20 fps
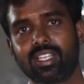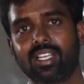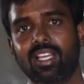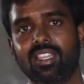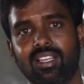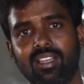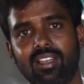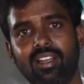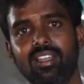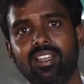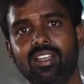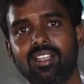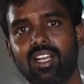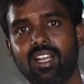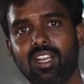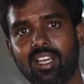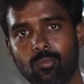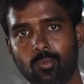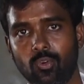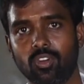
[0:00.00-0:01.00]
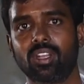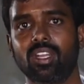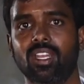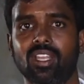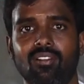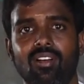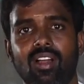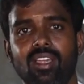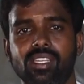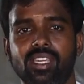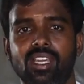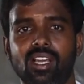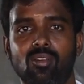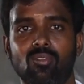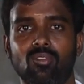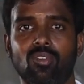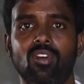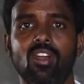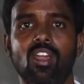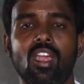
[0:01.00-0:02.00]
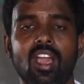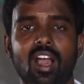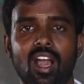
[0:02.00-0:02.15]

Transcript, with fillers: நீங்கள் அந்த கிரெடிட்டுக்கான அமௌண்ட்டை நீங்கள் வாங்கி ஆகணும்